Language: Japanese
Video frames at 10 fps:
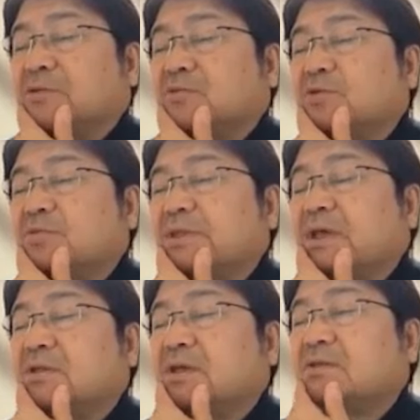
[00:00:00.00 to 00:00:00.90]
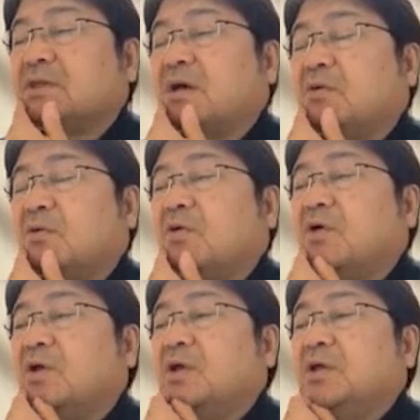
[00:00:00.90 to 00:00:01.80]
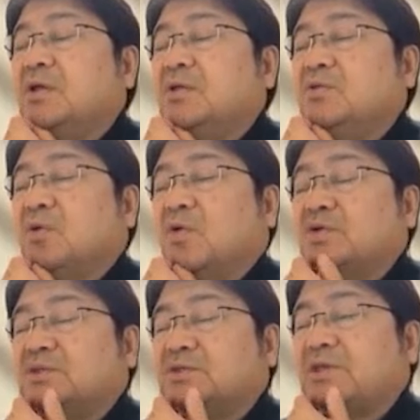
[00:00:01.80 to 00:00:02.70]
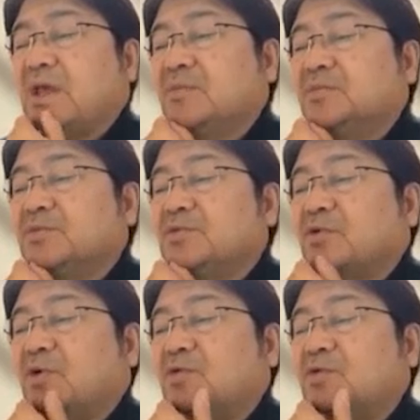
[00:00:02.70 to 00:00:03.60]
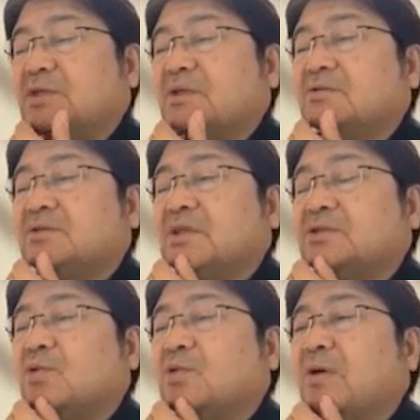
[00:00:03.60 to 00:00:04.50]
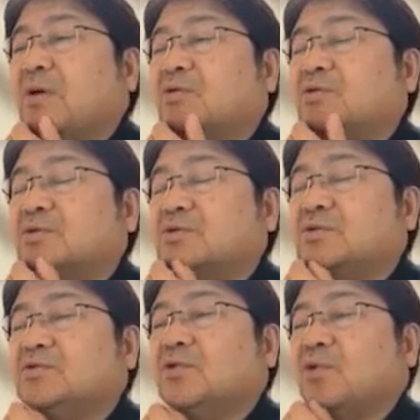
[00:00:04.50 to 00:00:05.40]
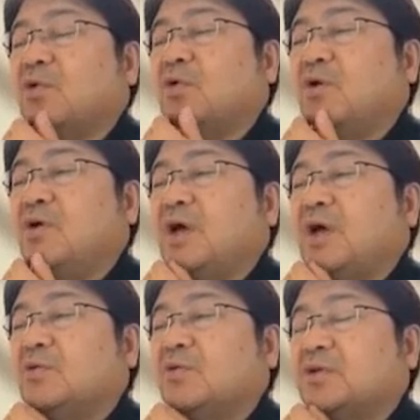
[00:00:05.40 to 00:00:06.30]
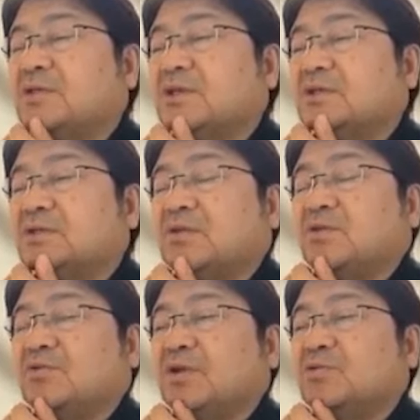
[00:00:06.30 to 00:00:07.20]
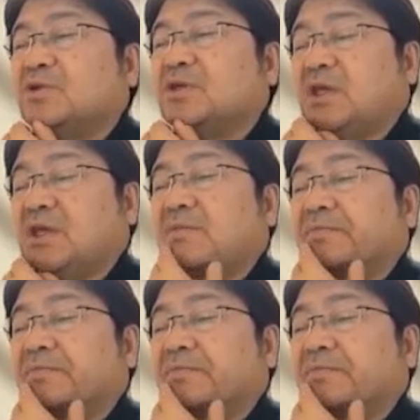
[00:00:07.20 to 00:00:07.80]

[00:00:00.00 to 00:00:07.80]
ベクトルみたいなデータをの全部のデータについて総和を作ろうと計算したいというようなときに、